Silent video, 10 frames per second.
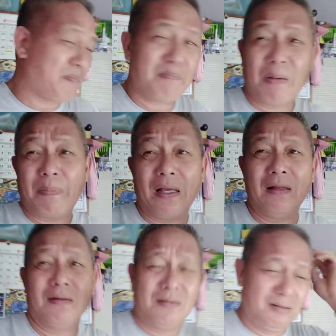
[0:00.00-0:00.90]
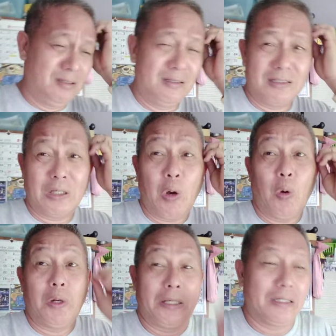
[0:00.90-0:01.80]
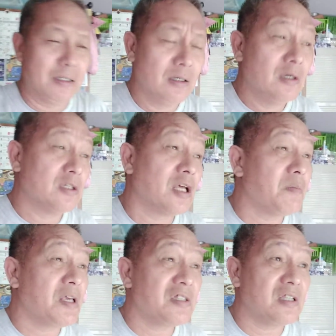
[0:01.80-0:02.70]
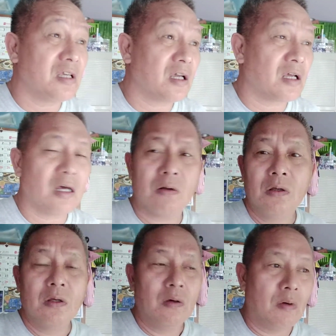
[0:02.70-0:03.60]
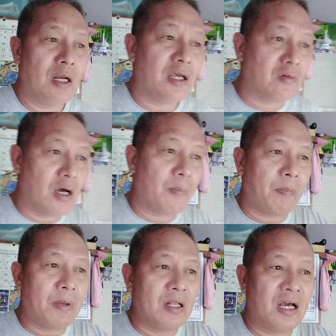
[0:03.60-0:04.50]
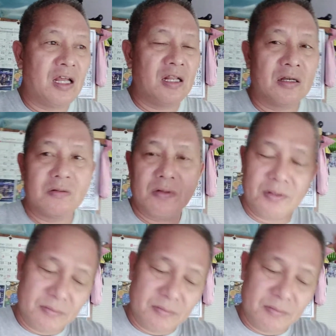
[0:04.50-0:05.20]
papel recording ko kaya may sticker ka, wala, ito nga, papel nga lang ito.